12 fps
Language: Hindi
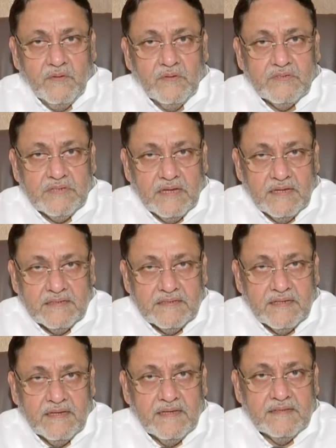जो जांच
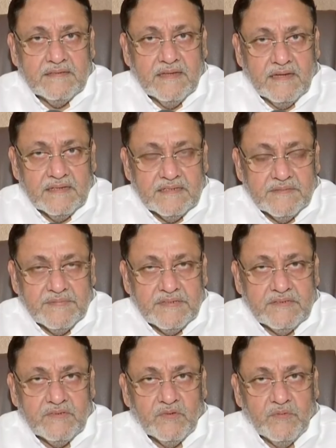है जांच में
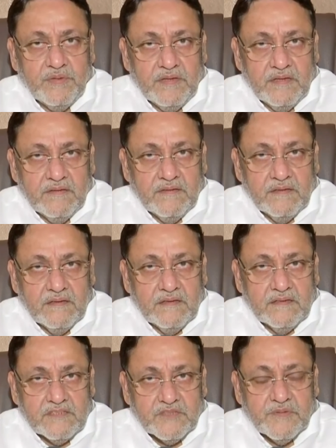जो भी
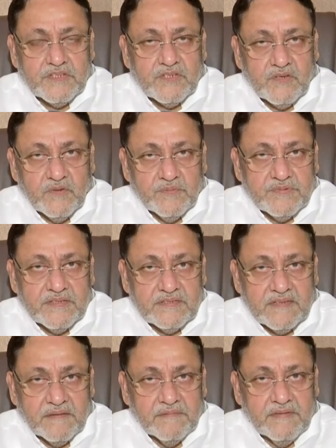स्पष्ट रूप से
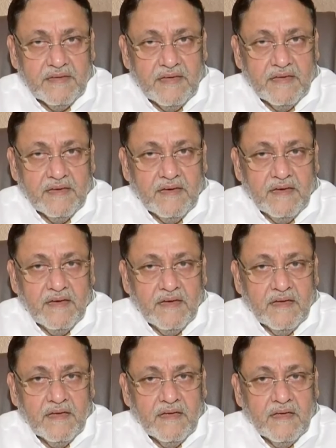सामने आएगा
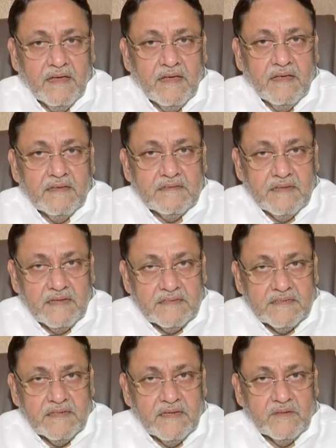जांच
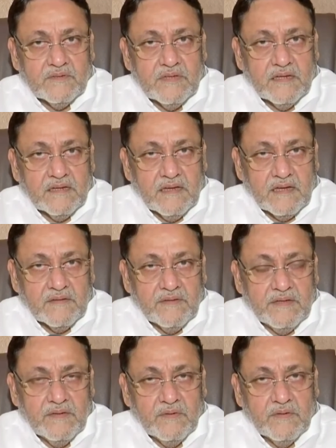के अनुसार
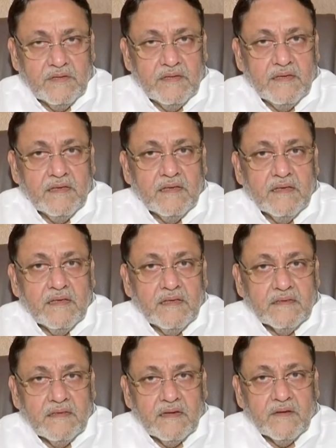कार्रवाई होगी
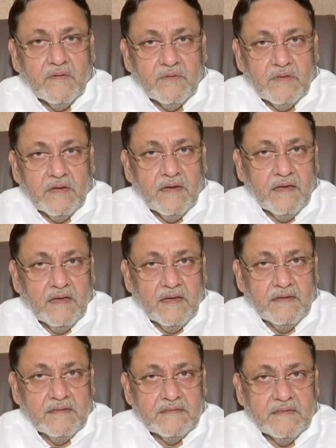तर्क उतर
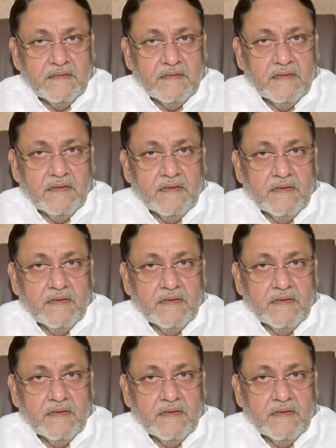लगाने से